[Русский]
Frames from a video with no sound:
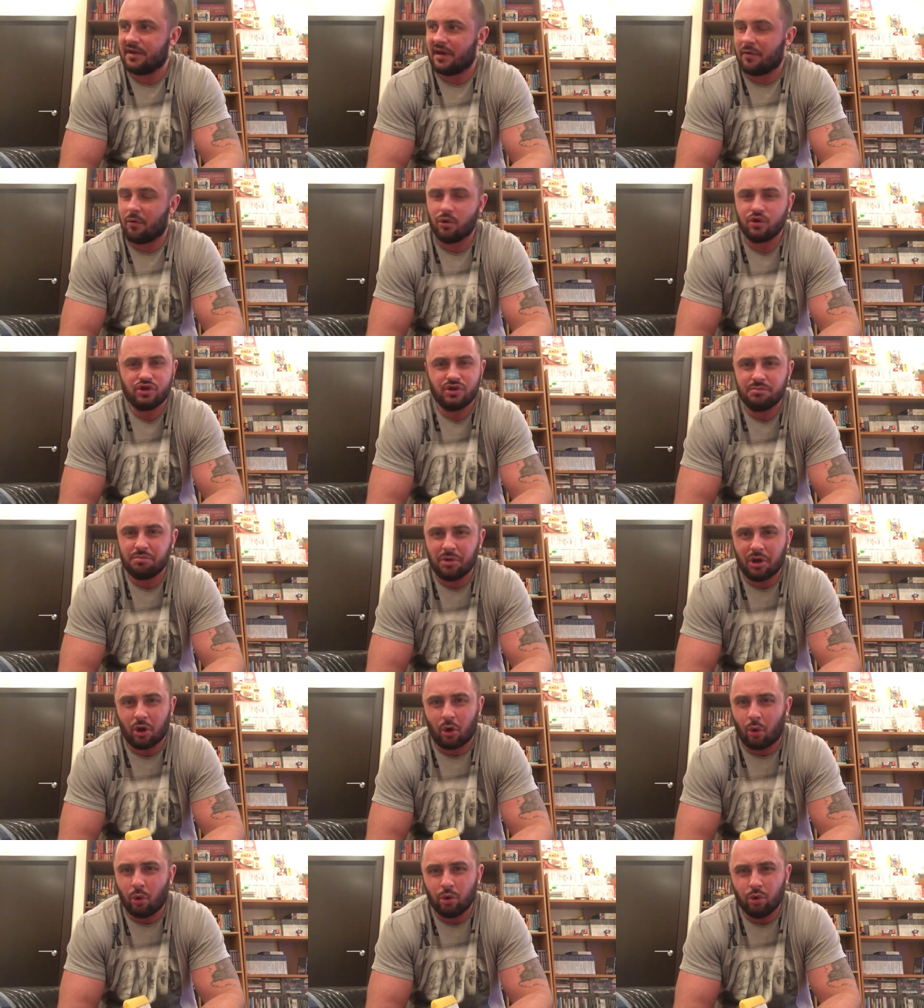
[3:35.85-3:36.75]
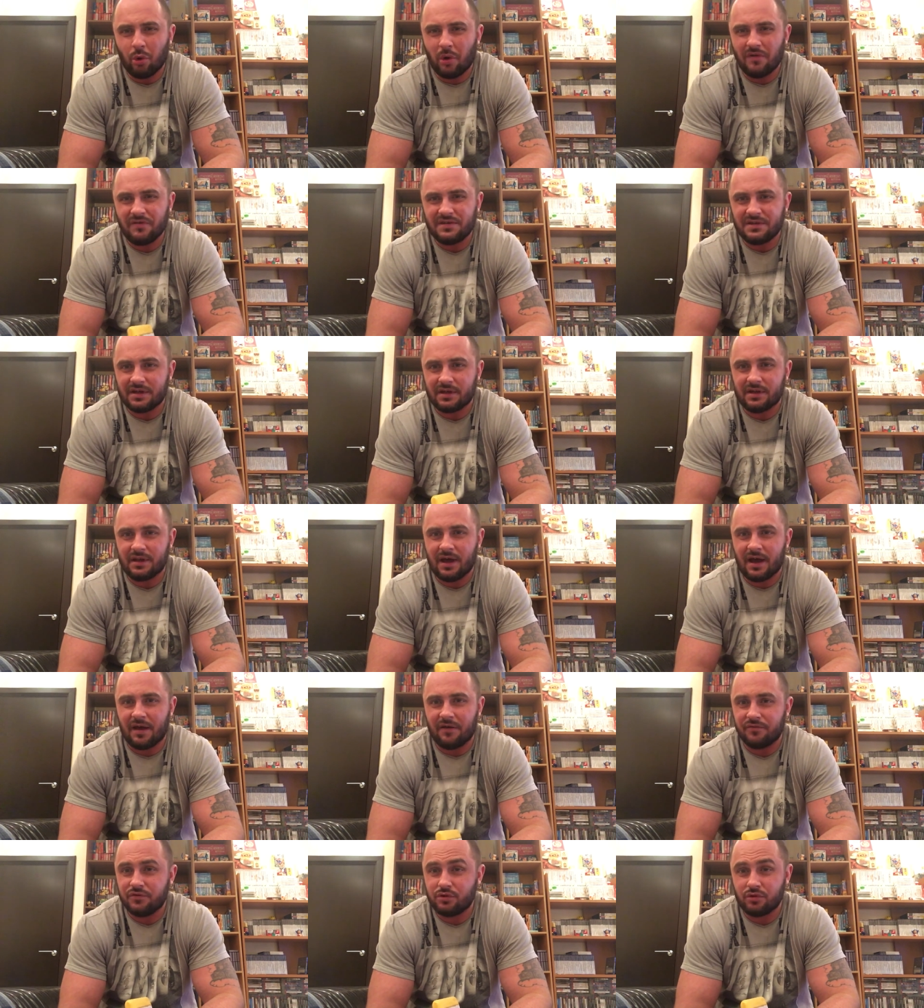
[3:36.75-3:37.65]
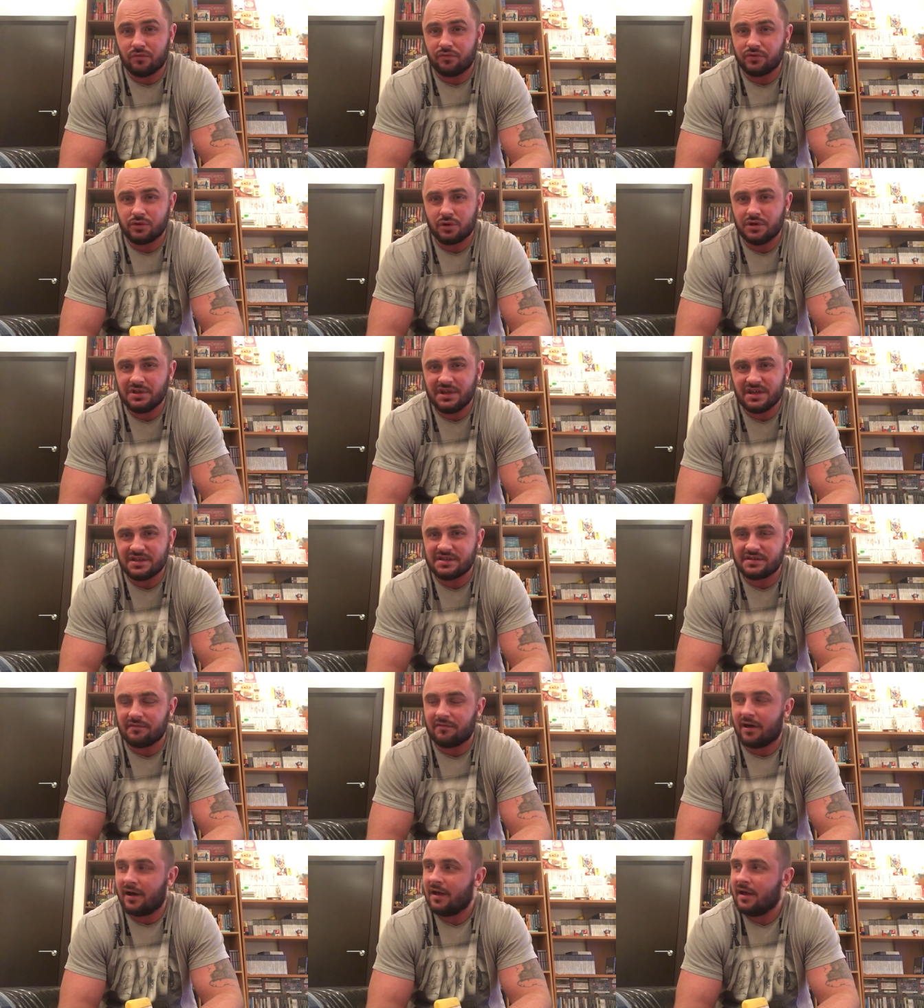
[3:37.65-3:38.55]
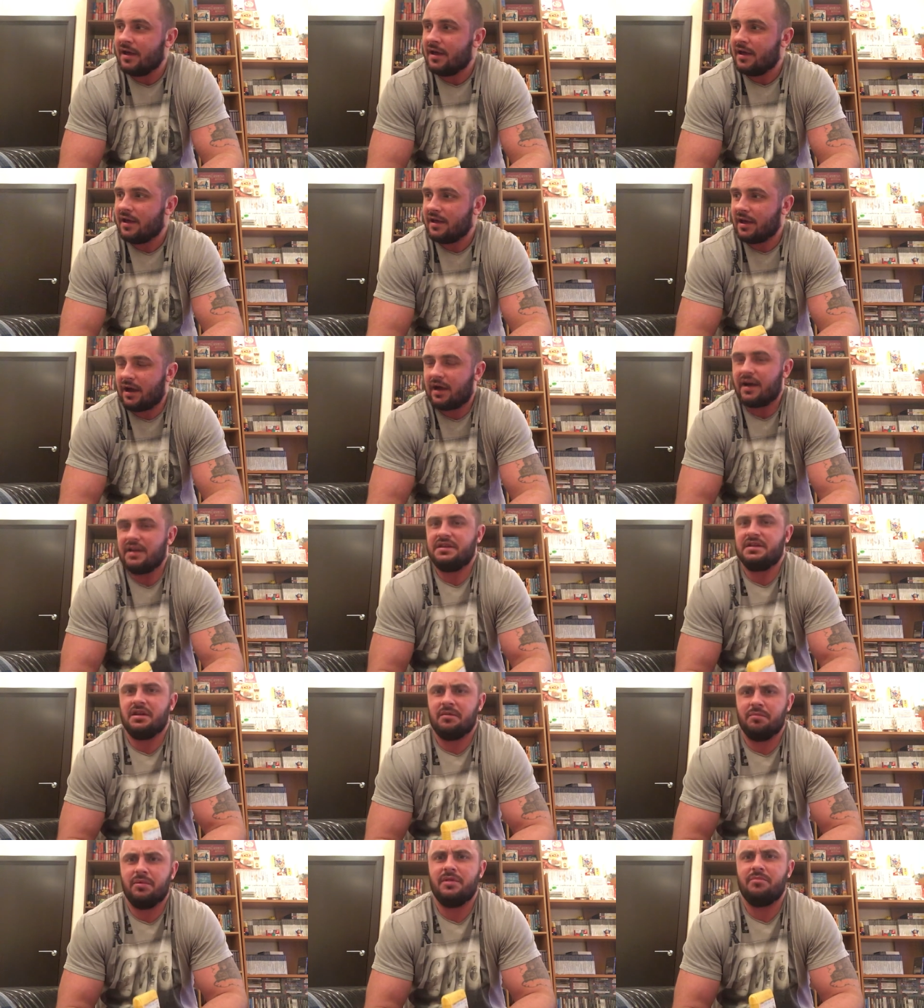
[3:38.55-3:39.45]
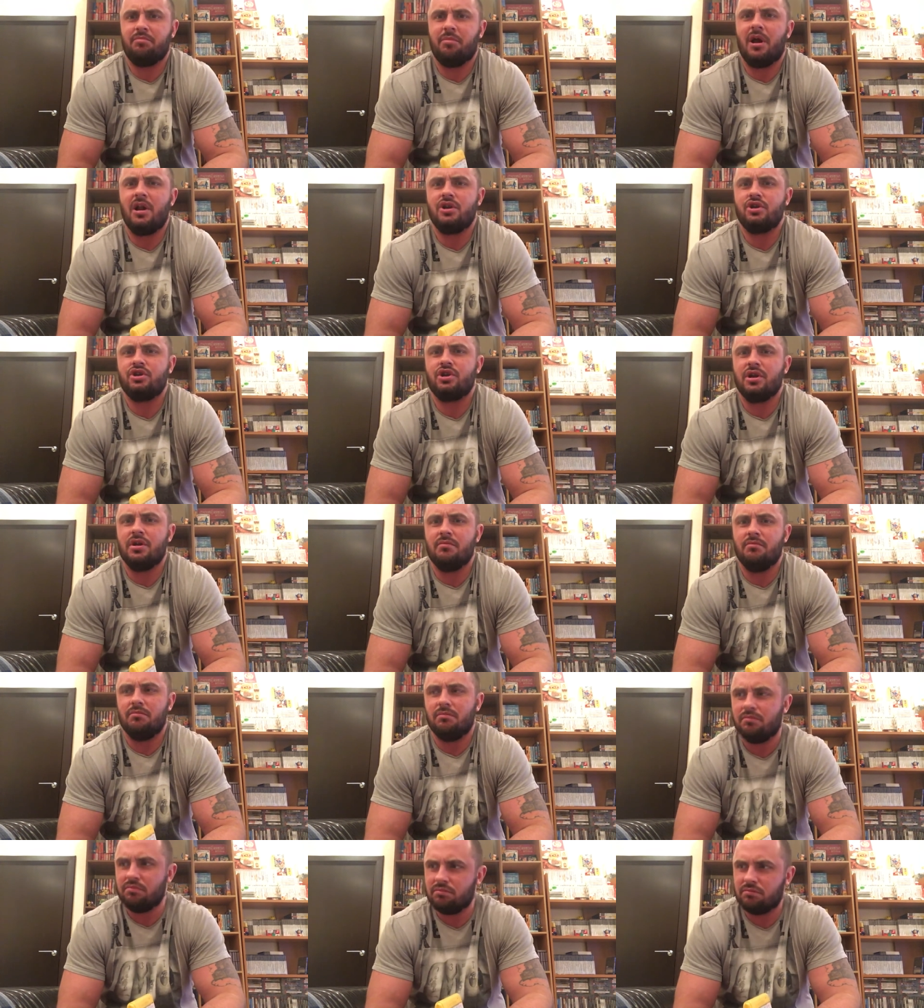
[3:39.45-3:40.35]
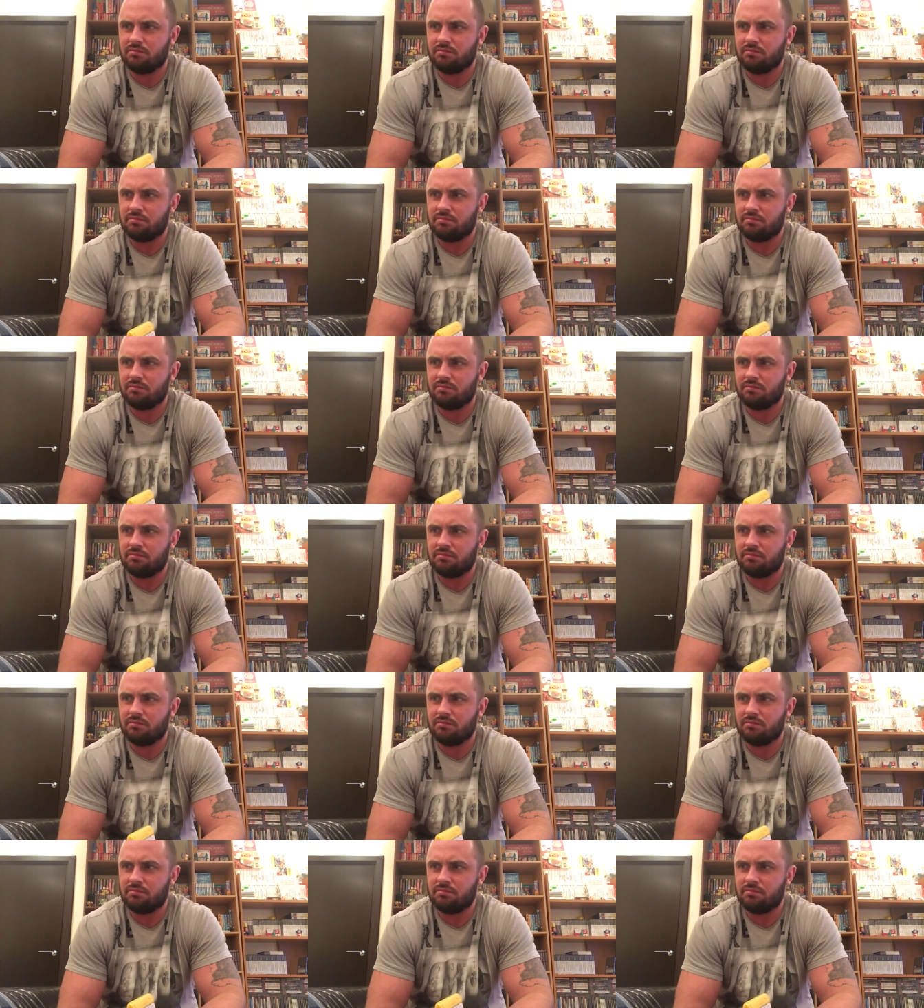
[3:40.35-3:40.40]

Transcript: Я очень был худой всегда, все, все детство. Я хотел быть большим,